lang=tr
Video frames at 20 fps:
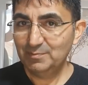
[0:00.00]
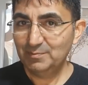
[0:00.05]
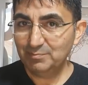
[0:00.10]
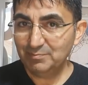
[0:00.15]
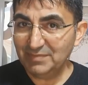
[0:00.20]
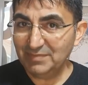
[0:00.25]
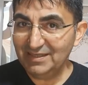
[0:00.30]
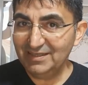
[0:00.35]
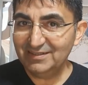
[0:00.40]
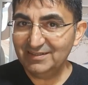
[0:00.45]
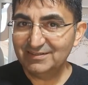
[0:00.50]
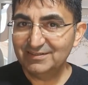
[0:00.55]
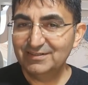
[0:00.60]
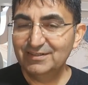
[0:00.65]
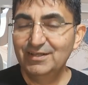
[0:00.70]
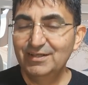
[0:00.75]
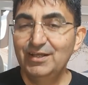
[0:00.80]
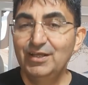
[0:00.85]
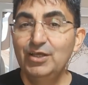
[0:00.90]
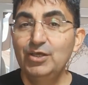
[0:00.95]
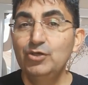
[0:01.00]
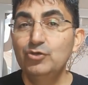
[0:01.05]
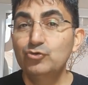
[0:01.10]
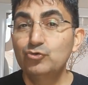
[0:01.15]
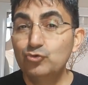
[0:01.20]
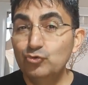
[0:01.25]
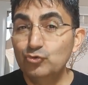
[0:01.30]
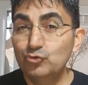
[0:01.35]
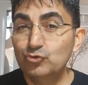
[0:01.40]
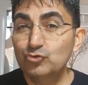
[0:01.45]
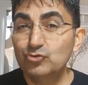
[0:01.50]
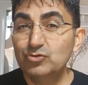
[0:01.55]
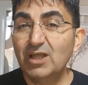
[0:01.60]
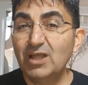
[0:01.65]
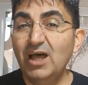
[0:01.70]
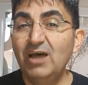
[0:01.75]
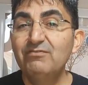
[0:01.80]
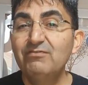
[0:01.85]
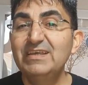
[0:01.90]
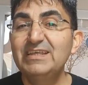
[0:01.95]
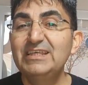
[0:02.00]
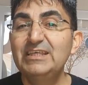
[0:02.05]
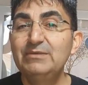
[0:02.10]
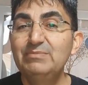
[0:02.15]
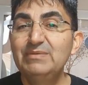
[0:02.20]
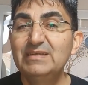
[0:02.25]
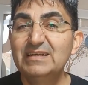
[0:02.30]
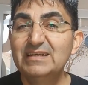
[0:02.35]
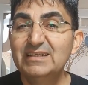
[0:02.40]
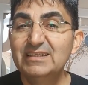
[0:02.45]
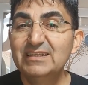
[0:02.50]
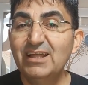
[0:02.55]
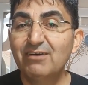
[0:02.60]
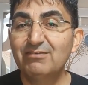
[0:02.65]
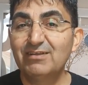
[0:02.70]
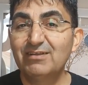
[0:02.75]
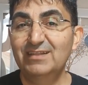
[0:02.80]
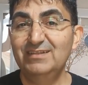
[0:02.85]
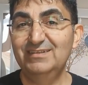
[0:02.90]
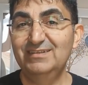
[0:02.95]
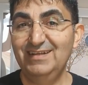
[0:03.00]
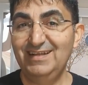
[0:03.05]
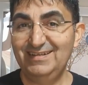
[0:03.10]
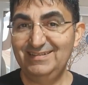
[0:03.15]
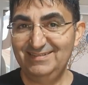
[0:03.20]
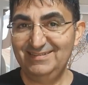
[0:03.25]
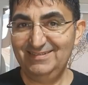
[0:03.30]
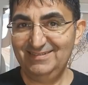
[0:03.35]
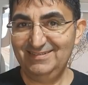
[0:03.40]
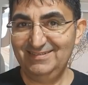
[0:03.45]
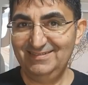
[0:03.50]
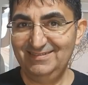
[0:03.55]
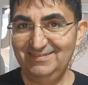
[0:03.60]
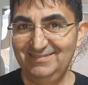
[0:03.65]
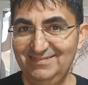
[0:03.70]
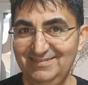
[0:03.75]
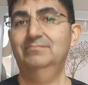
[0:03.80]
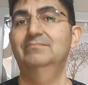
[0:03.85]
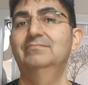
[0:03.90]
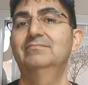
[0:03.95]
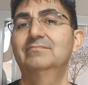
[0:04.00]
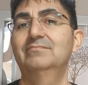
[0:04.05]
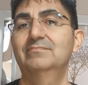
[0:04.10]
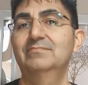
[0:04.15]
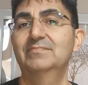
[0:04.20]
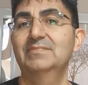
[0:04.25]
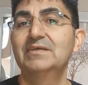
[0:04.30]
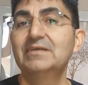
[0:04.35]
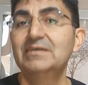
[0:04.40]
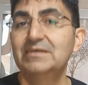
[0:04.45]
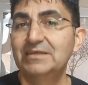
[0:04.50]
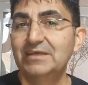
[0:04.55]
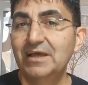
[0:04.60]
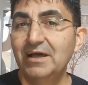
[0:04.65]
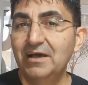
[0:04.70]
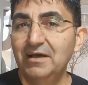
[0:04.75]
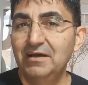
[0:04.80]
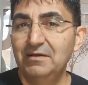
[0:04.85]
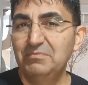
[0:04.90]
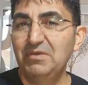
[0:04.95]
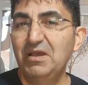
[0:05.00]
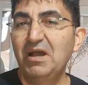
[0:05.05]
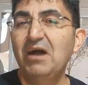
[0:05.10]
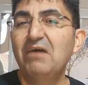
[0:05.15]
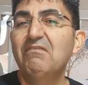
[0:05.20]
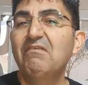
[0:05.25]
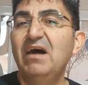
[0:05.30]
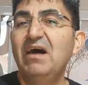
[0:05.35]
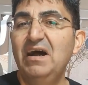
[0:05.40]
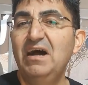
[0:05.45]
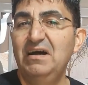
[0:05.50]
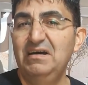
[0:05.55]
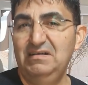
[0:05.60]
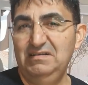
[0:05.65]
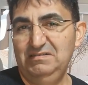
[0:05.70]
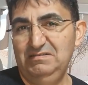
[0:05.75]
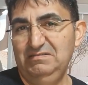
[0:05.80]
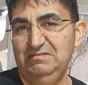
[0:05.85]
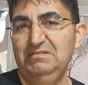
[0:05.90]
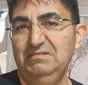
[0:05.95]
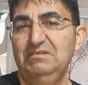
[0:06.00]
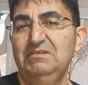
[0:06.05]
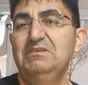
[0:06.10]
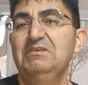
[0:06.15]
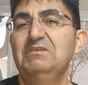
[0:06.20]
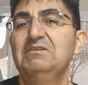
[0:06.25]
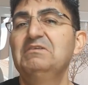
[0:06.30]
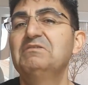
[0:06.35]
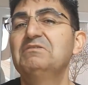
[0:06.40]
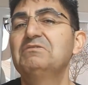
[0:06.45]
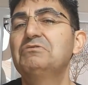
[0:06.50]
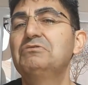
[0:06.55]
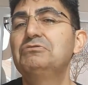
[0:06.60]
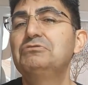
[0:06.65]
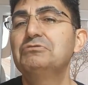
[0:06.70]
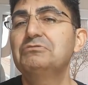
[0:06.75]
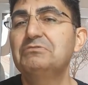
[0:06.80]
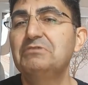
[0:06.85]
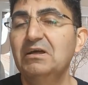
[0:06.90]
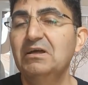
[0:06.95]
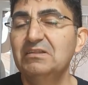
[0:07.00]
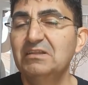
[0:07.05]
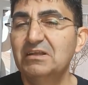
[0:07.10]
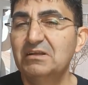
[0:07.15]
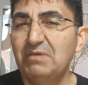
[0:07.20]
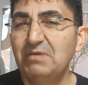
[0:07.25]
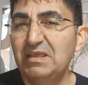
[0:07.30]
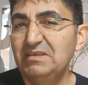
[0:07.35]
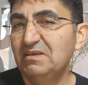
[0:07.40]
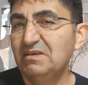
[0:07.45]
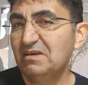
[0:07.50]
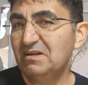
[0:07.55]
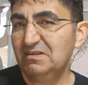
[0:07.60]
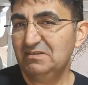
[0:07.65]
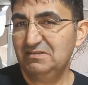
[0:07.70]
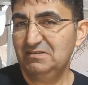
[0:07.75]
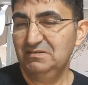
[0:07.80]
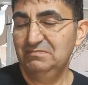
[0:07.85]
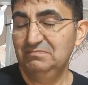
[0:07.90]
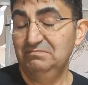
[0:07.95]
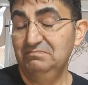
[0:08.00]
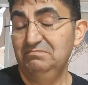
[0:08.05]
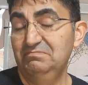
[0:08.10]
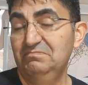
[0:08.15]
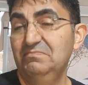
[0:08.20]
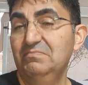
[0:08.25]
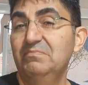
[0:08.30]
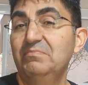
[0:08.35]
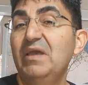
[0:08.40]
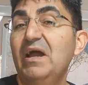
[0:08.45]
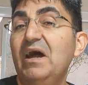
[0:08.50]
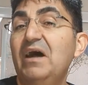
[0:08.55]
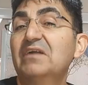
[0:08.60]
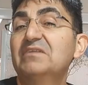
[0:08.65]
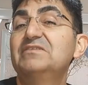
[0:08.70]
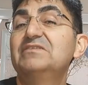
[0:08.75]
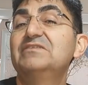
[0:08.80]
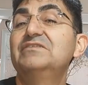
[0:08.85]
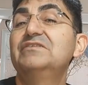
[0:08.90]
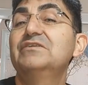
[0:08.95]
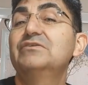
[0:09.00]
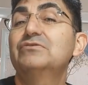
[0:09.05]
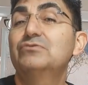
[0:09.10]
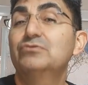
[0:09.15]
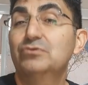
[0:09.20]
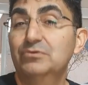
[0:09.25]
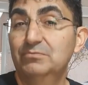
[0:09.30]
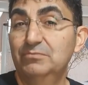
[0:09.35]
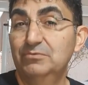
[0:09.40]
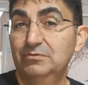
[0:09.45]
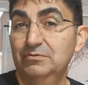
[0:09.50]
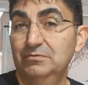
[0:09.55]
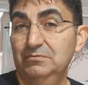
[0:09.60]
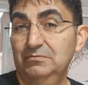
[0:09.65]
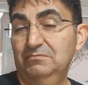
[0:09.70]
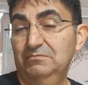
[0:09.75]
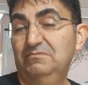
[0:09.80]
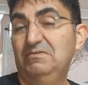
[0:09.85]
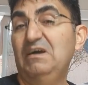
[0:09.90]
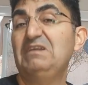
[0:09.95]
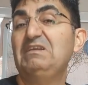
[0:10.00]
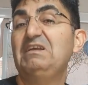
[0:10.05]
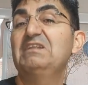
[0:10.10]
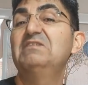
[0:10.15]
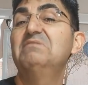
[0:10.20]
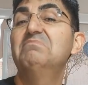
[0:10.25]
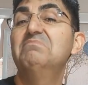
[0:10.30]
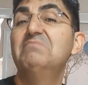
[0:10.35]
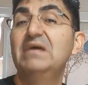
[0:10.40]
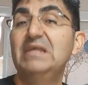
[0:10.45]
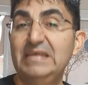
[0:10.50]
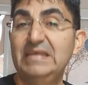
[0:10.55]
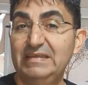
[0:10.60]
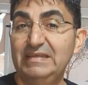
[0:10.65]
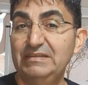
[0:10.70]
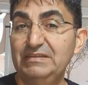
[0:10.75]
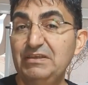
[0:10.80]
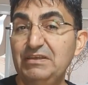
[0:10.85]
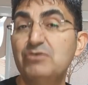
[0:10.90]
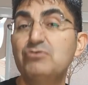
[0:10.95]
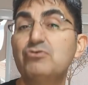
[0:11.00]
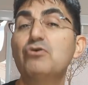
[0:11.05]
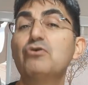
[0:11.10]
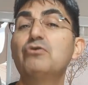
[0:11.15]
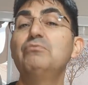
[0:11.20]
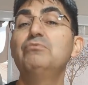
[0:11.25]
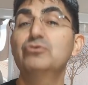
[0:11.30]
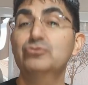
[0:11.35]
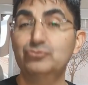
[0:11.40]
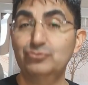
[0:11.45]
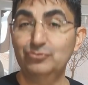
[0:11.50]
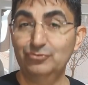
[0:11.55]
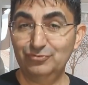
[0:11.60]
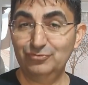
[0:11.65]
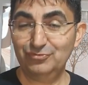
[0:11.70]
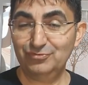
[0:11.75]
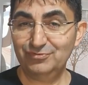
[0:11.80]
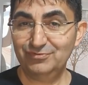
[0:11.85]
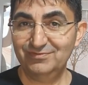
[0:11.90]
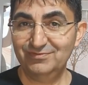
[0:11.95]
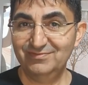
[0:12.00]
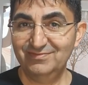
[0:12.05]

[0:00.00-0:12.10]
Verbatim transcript: Bir, küstah ve kibirli davranırlar. Ya bir hava, küçük dağları ben yarattım, bir artistik durumu, fark edin beni, niye görmüyorsunuz?